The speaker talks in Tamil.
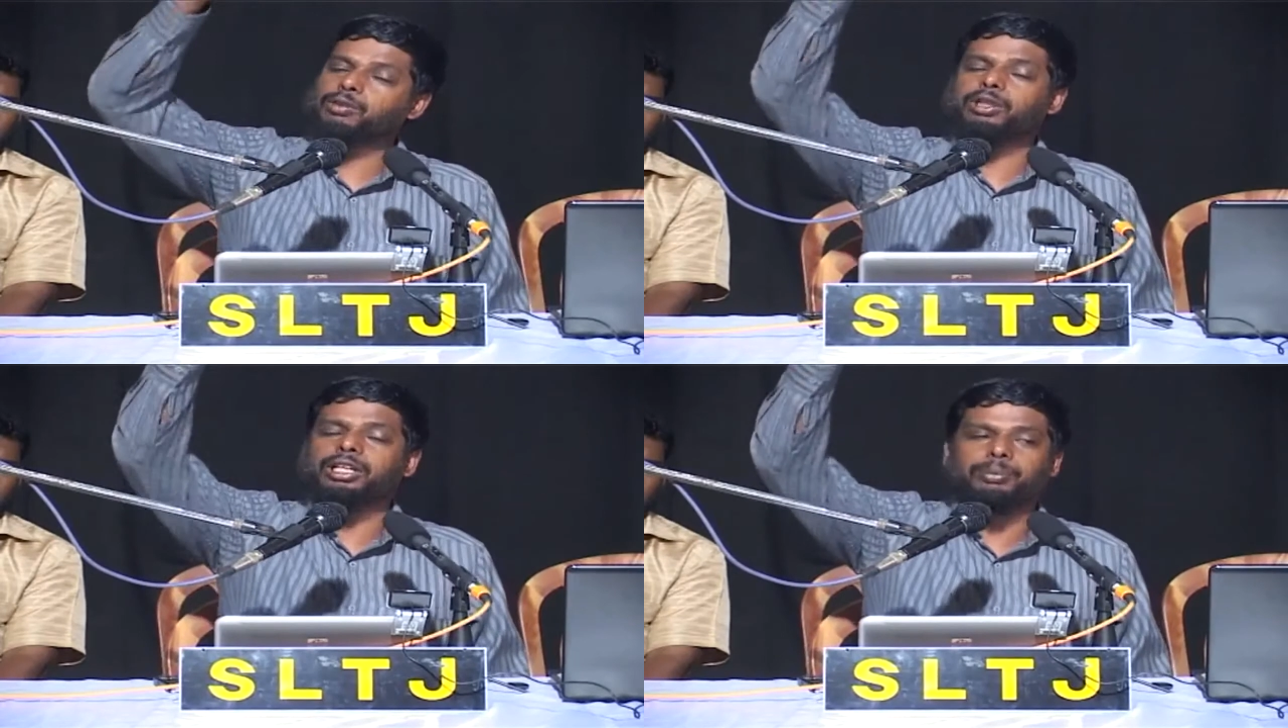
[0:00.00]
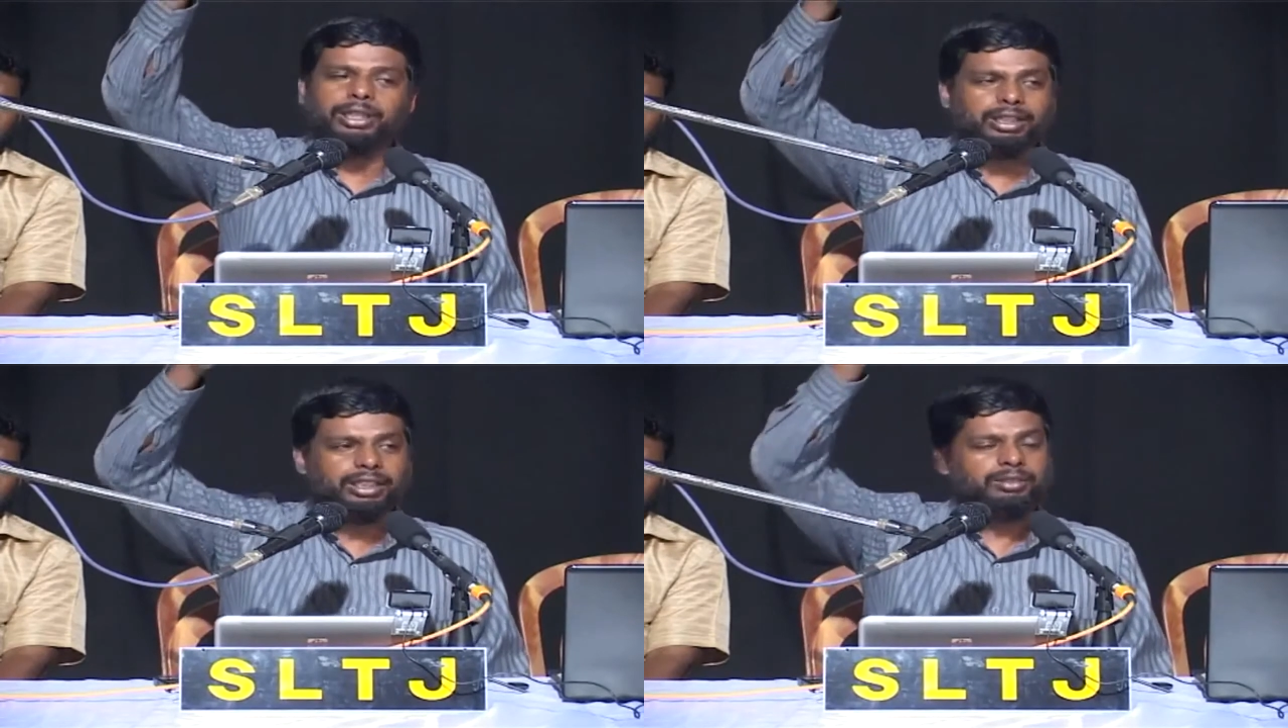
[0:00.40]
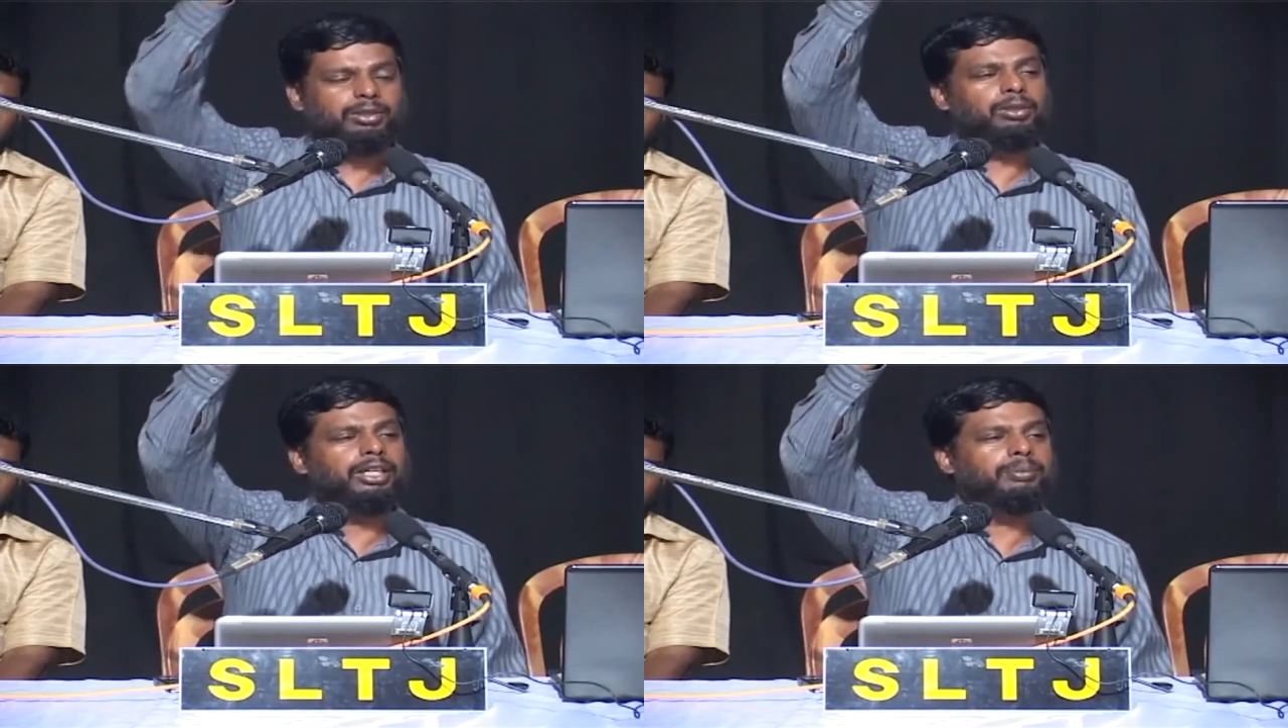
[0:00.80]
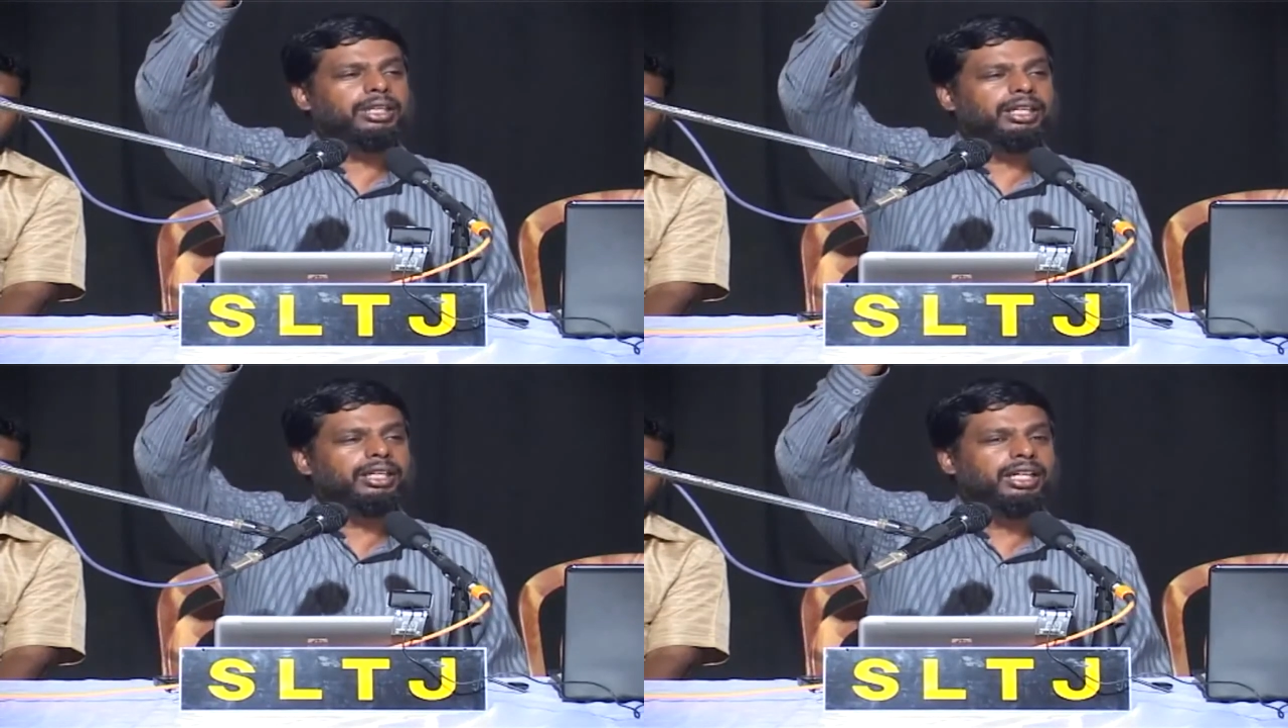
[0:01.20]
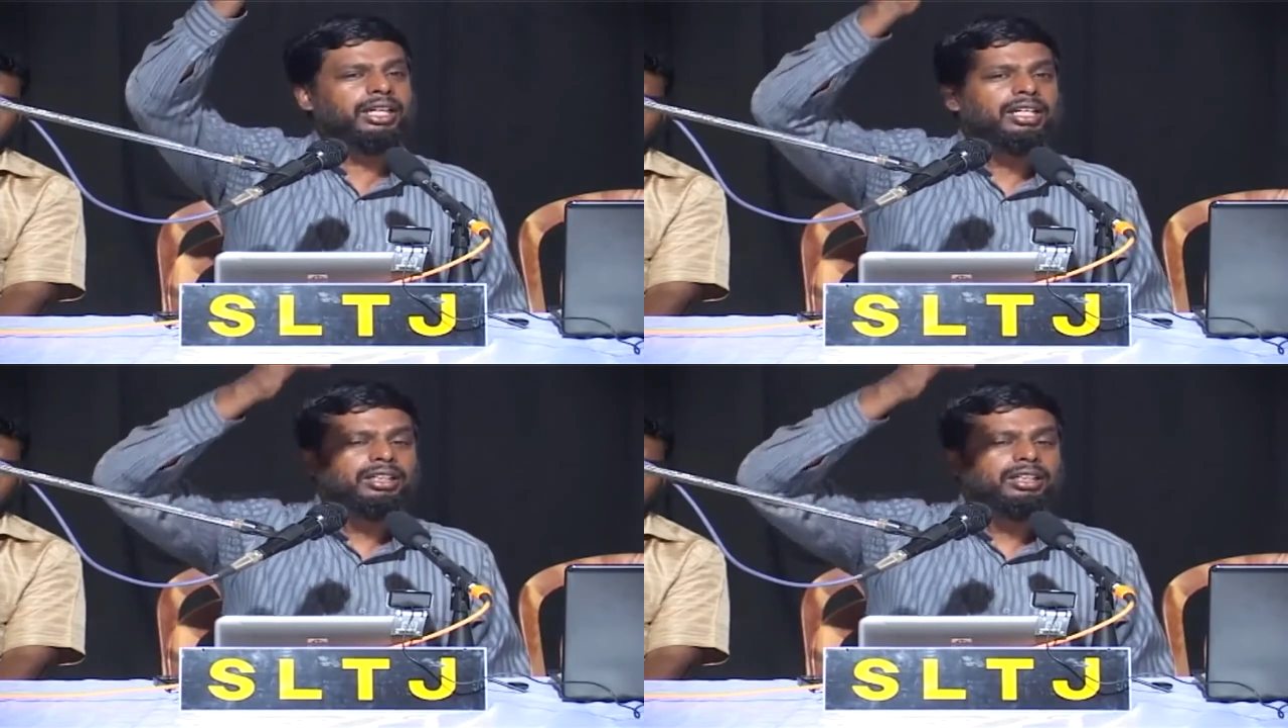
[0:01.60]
அவருடைய பேர் என்ன இவருடைய பேர் என்ன